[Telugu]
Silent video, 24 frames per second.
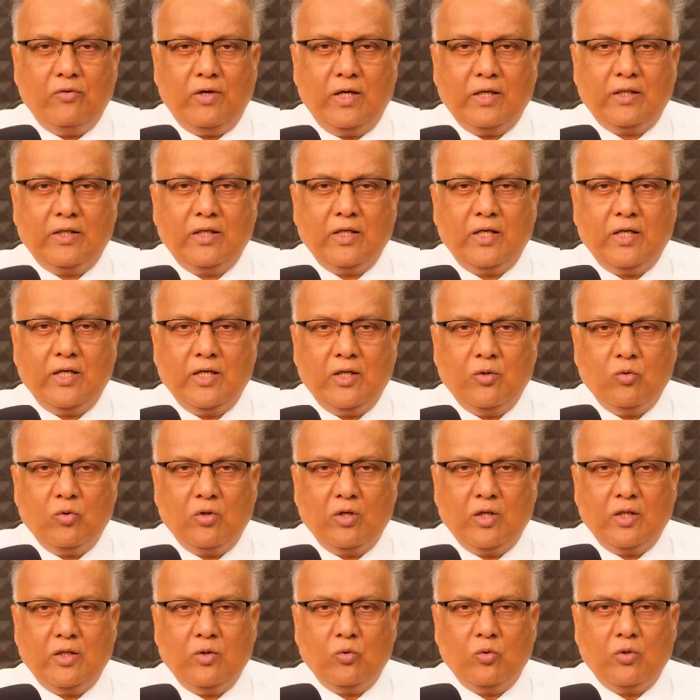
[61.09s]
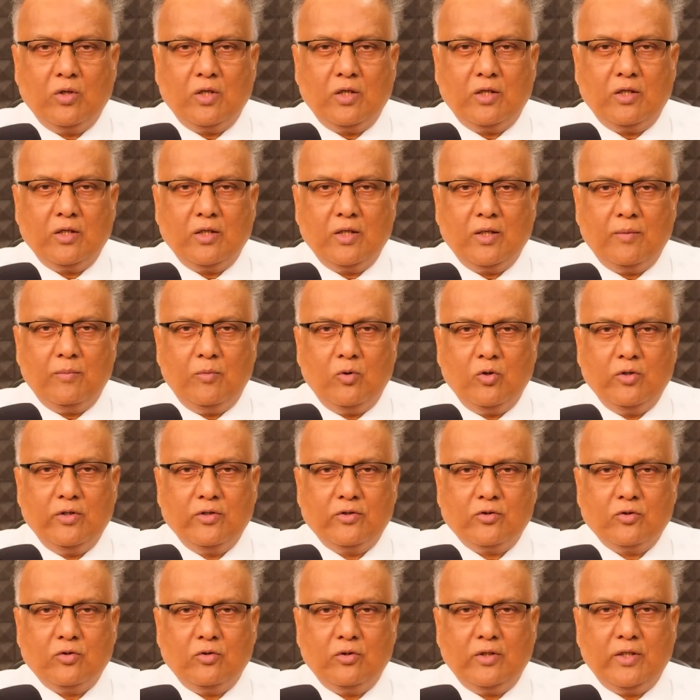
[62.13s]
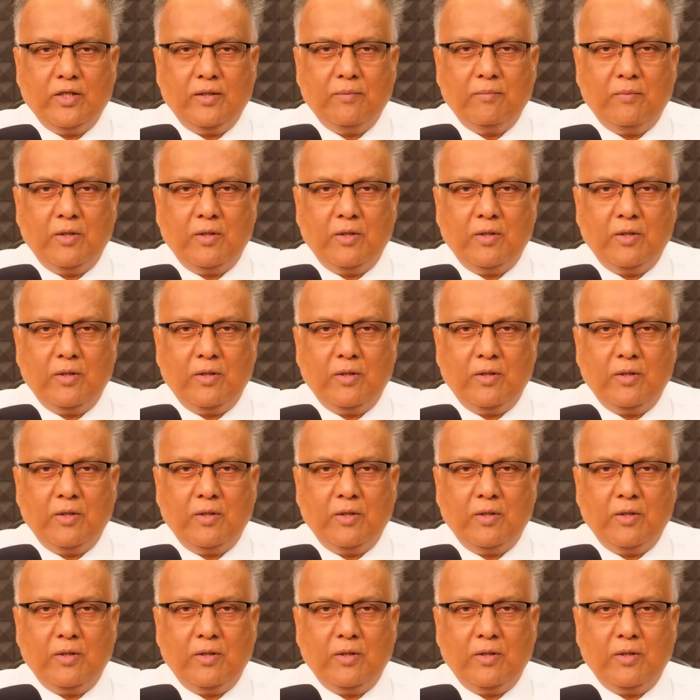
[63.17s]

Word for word: వాక్యాన్ని ఉన్నది ఉన్నట్టుగా బోధిస్తుంటే